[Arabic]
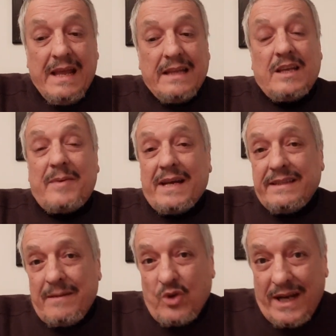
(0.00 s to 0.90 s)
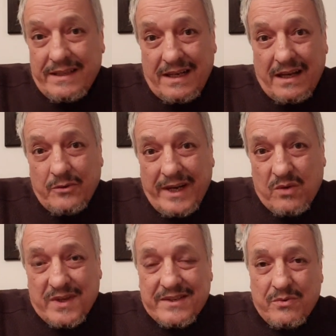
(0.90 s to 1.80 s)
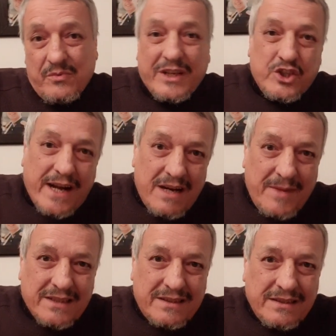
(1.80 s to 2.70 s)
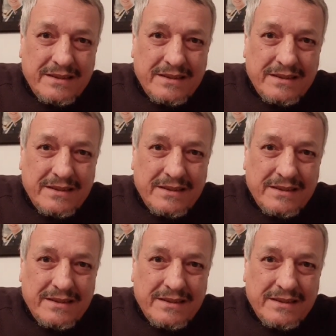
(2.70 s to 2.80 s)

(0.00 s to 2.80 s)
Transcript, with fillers: دابا عندنا معادله اون ايكواسيون هادشي راه الماط